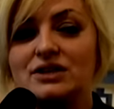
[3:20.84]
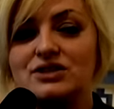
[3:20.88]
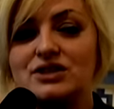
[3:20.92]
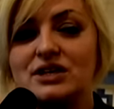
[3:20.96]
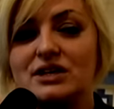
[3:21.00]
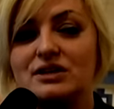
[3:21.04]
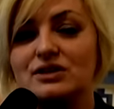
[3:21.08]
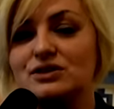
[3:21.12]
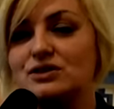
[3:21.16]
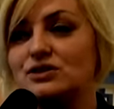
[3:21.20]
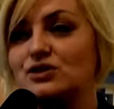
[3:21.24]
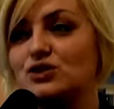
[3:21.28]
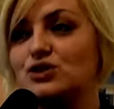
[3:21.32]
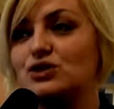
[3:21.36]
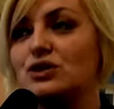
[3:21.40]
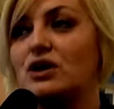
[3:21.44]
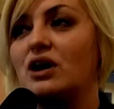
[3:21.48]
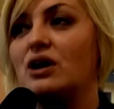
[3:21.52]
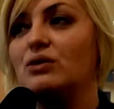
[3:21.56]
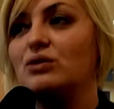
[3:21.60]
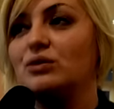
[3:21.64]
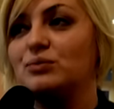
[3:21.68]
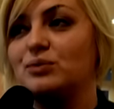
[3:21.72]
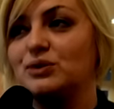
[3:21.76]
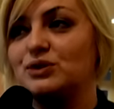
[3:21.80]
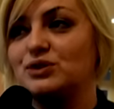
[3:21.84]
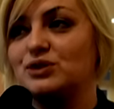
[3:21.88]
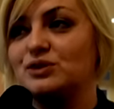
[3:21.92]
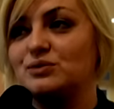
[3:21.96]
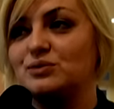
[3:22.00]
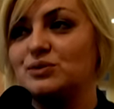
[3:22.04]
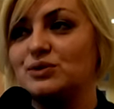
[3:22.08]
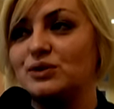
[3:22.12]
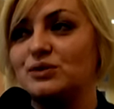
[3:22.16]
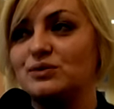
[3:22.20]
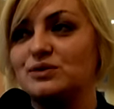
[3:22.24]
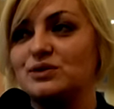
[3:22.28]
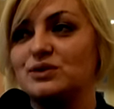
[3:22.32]
czegoś, co szkoły
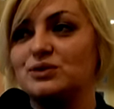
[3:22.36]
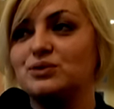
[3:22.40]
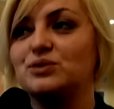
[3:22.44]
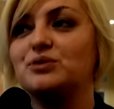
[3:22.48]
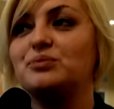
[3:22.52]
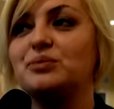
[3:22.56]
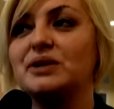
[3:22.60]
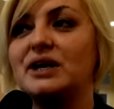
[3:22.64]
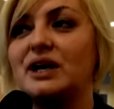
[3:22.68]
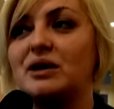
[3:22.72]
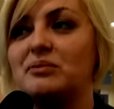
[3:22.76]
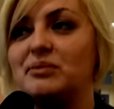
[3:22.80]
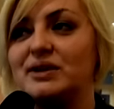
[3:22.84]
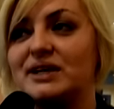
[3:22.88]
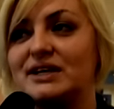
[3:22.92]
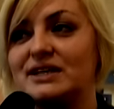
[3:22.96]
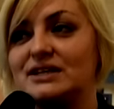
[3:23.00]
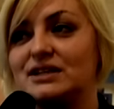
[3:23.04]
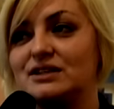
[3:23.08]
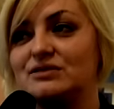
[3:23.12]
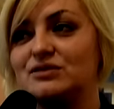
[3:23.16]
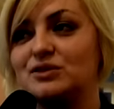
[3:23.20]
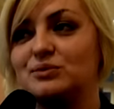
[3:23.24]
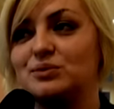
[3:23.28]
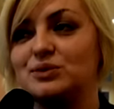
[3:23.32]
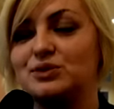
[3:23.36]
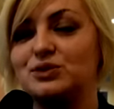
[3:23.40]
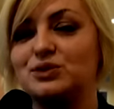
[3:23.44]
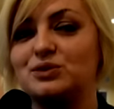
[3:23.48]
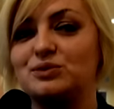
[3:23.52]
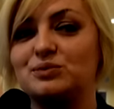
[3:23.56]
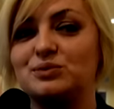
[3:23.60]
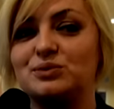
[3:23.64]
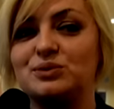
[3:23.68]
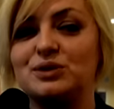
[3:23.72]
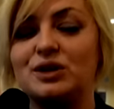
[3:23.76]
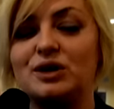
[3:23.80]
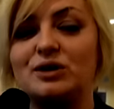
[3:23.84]
potrzebują, co grupy kabaretowe potrzebują
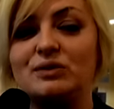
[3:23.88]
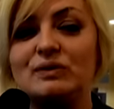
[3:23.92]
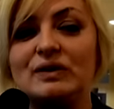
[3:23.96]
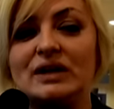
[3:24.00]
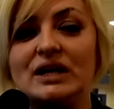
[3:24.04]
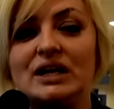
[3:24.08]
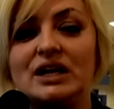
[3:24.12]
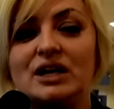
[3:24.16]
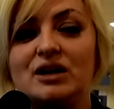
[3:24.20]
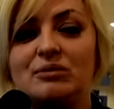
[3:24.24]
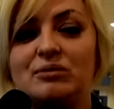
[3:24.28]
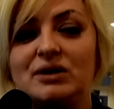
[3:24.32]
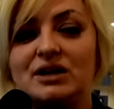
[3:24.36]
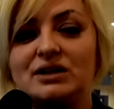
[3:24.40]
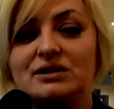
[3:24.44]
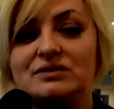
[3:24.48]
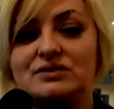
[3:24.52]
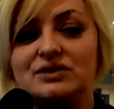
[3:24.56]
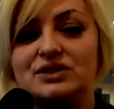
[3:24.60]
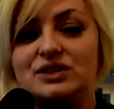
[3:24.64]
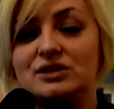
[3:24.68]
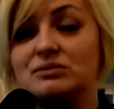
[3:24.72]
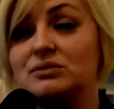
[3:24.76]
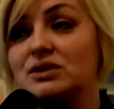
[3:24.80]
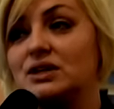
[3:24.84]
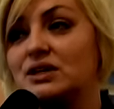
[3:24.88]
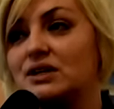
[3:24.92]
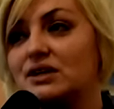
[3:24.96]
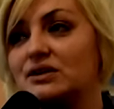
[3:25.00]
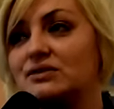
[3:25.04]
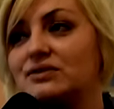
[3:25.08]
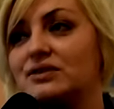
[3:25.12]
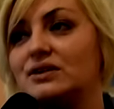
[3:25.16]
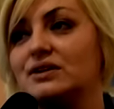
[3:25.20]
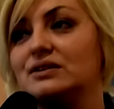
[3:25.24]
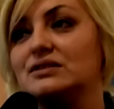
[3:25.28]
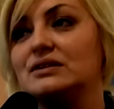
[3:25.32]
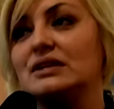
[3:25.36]
potrzebują, mianowicie
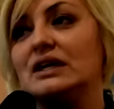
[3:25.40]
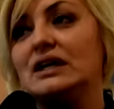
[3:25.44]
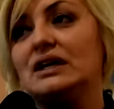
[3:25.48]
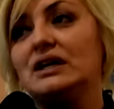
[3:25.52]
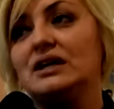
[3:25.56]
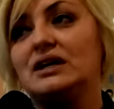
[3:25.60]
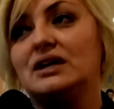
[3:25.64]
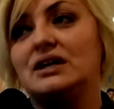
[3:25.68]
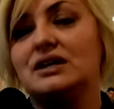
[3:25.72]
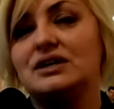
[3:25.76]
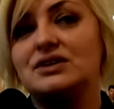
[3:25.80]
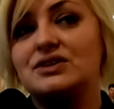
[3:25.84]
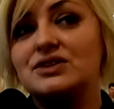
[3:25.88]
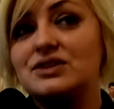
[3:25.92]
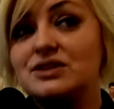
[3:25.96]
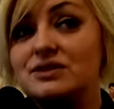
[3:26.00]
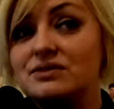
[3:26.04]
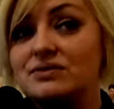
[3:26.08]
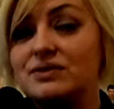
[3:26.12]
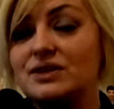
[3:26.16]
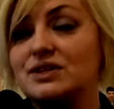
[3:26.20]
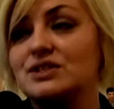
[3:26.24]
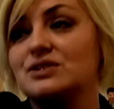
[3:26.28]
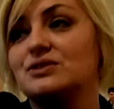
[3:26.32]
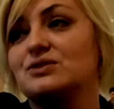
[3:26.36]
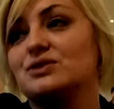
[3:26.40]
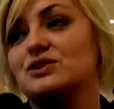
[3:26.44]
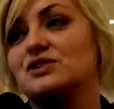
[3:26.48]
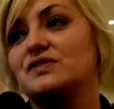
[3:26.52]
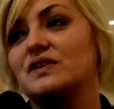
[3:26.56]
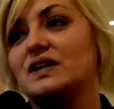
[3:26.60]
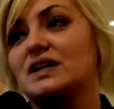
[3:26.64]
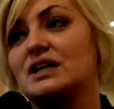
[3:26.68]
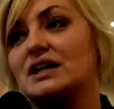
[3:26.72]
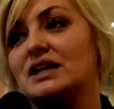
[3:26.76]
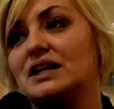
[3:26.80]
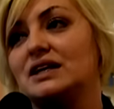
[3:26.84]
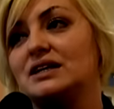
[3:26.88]
mikrofon, e, czy właśnie
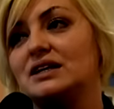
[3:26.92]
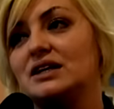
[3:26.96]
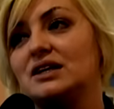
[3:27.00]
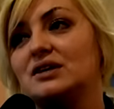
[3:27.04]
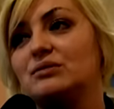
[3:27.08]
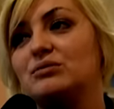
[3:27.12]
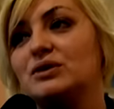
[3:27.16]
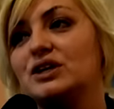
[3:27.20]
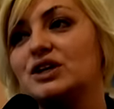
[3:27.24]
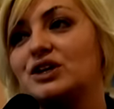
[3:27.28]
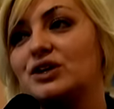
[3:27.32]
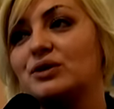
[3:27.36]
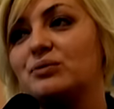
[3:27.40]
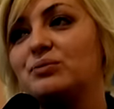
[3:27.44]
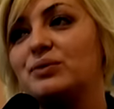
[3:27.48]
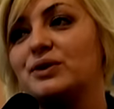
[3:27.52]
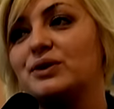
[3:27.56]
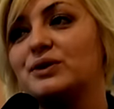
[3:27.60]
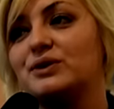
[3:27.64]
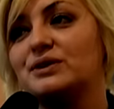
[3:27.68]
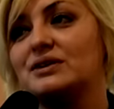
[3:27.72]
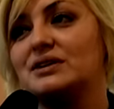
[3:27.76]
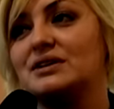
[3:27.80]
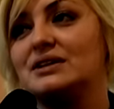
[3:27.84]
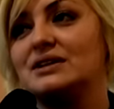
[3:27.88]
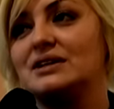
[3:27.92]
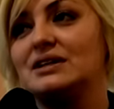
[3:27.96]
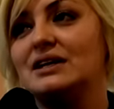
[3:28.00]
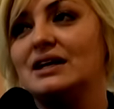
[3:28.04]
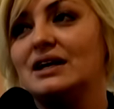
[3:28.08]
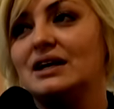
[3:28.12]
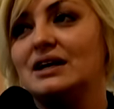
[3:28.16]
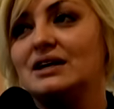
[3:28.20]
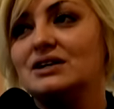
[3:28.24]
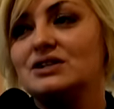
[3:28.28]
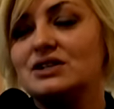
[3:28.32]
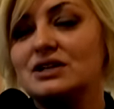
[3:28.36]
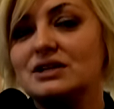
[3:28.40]
oświetlenie, mikroporty,
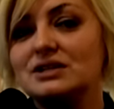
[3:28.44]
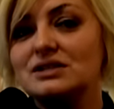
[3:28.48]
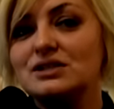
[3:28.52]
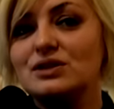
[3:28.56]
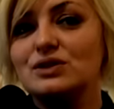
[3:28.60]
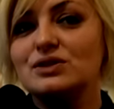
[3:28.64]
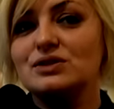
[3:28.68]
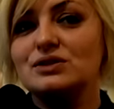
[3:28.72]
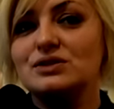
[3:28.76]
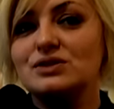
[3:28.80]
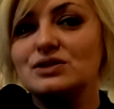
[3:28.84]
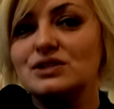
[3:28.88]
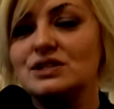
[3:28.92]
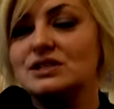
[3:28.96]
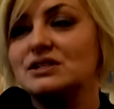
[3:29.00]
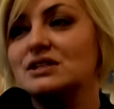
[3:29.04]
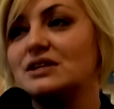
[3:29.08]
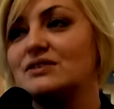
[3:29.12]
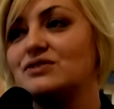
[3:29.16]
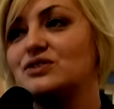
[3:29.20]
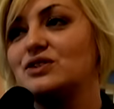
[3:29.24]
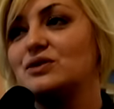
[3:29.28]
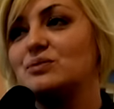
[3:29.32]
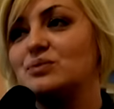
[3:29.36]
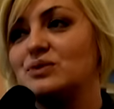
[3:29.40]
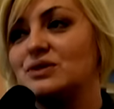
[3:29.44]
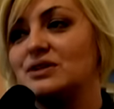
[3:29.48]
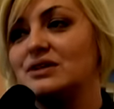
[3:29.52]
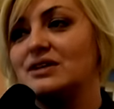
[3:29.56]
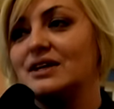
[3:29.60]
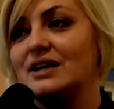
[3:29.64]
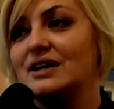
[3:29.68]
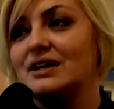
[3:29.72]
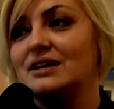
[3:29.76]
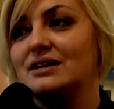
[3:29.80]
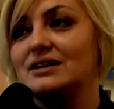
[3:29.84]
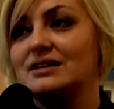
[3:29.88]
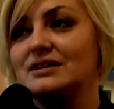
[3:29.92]
czyli coś, co się zawsze
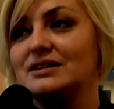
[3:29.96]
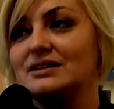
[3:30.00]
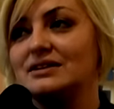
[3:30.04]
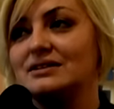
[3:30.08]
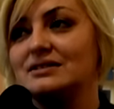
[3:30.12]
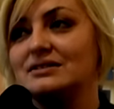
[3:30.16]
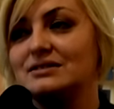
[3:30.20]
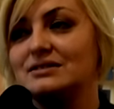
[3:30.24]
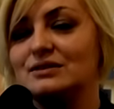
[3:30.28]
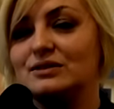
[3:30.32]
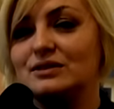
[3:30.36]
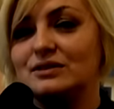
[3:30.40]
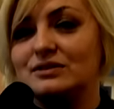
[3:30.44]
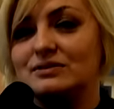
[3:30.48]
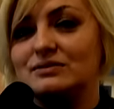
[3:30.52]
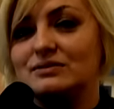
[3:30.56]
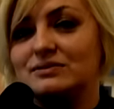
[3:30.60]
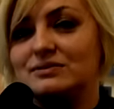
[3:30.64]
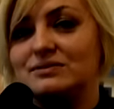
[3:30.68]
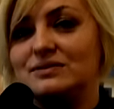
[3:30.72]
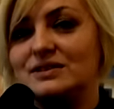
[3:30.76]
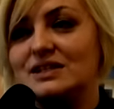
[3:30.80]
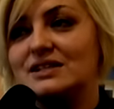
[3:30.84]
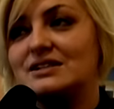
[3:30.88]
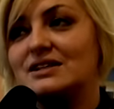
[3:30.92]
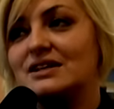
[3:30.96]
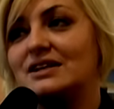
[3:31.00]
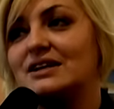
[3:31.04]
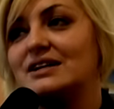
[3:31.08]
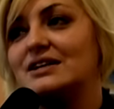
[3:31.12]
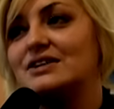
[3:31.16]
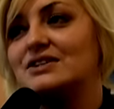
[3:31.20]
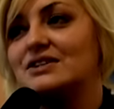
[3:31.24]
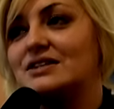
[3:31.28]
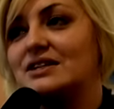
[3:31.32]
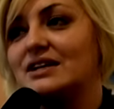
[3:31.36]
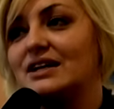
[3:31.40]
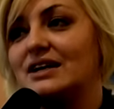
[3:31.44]
przyda, e, no,
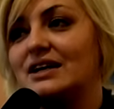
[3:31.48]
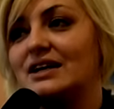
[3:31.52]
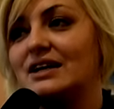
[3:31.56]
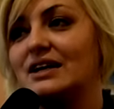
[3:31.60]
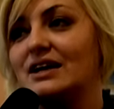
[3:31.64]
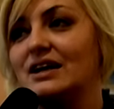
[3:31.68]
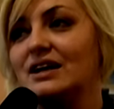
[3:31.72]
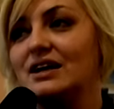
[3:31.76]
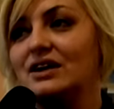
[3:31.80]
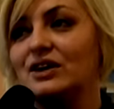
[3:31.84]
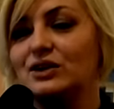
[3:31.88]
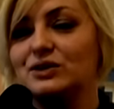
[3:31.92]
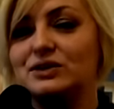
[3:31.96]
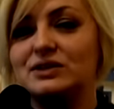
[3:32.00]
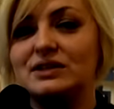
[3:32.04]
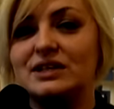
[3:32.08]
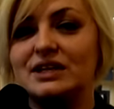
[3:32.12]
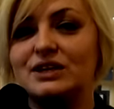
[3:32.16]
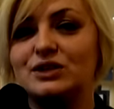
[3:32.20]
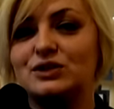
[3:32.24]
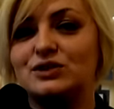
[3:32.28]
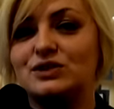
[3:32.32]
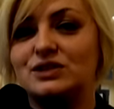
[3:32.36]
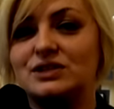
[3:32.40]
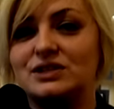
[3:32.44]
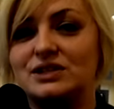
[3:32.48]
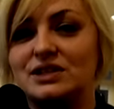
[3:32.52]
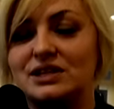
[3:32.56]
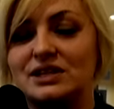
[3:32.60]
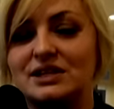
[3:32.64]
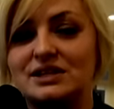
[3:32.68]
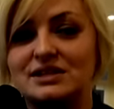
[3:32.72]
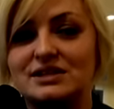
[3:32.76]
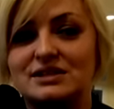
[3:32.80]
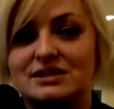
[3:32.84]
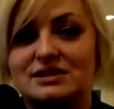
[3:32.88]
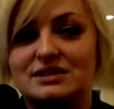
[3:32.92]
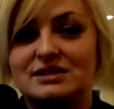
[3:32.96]
niezależnie od tego, czy się
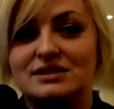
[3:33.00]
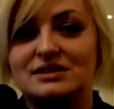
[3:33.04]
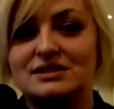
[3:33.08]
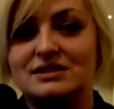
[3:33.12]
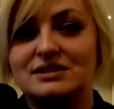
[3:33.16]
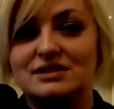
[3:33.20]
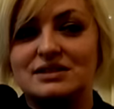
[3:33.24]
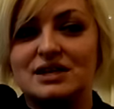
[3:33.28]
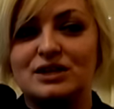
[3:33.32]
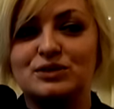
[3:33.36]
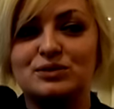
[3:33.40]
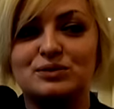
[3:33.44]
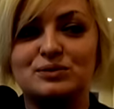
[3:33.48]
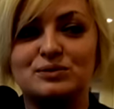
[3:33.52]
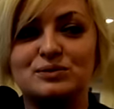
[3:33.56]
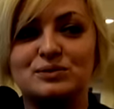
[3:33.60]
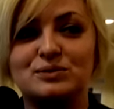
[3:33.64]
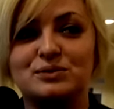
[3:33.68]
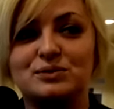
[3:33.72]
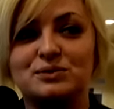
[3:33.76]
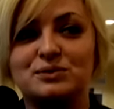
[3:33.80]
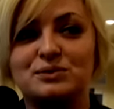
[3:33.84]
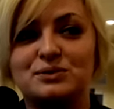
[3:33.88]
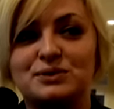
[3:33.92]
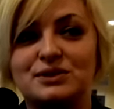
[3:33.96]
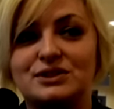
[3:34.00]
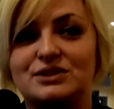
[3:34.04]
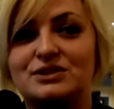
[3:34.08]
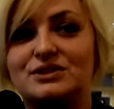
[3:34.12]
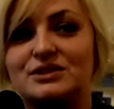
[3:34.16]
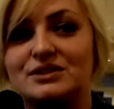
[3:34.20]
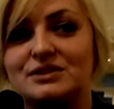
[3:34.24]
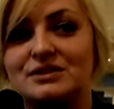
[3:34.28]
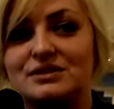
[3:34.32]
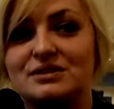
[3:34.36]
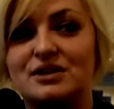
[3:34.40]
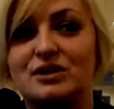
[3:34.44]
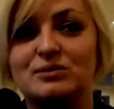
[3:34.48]
jest z Centrum Kultury,
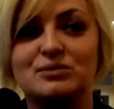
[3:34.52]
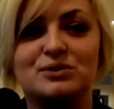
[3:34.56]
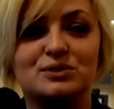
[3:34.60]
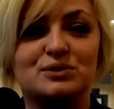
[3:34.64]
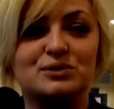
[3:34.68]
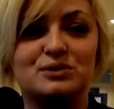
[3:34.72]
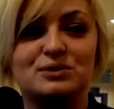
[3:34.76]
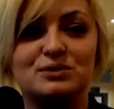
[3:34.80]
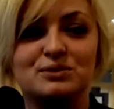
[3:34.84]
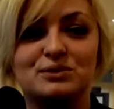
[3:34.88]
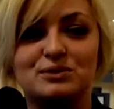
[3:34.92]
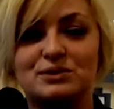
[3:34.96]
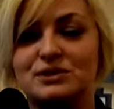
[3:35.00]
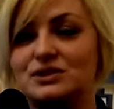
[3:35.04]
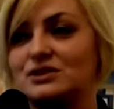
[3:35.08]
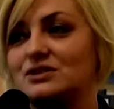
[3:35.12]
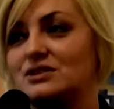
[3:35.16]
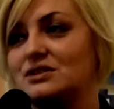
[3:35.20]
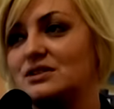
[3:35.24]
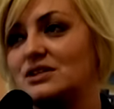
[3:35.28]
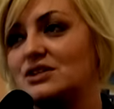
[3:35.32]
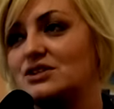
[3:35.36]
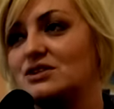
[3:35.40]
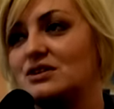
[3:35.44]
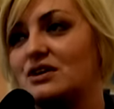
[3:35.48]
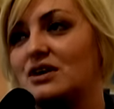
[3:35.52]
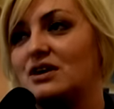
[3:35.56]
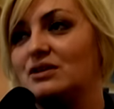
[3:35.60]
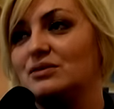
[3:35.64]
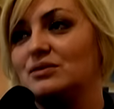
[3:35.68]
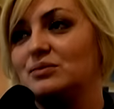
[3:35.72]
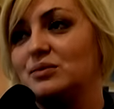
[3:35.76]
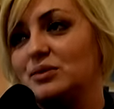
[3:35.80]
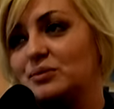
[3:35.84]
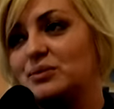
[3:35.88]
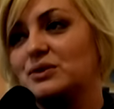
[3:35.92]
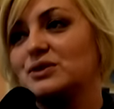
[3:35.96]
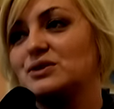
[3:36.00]
czy z Domu Kultury, czy ze
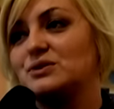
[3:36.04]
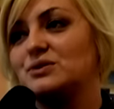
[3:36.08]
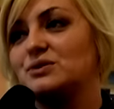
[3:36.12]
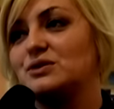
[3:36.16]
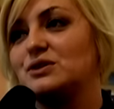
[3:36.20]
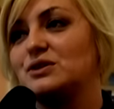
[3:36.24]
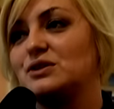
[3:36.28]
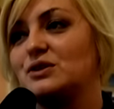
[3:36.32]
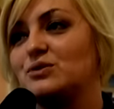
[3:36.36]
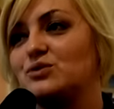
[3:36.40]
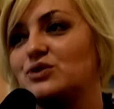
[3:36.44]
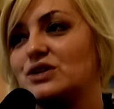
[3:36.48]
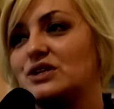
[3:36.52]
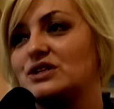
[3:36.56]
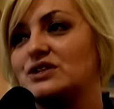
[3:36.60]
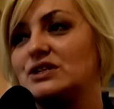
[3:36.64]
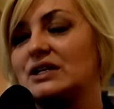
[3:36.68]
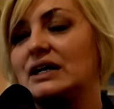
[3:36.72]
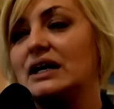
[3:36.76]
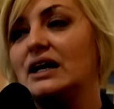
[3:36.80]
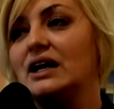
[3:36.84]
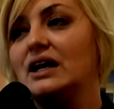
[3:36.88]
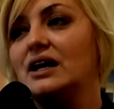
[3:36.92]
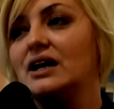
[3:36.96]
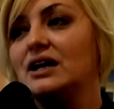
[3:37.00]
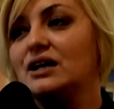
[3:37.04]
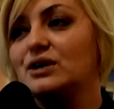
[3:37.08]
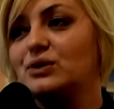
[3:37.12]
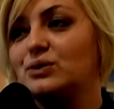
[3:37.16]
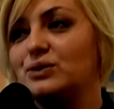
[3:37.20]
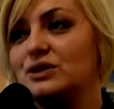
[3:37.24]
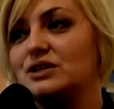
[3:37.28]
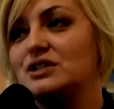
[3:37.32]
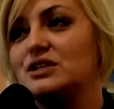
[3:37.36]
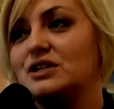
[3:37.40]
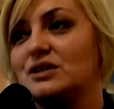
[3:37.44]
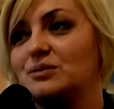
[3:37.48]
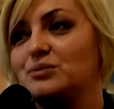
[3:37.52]
szkoły. Po prostu to są rzeczy,
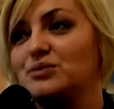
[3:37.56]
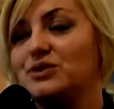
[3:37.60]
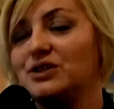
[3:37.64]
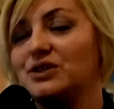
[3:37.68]
które się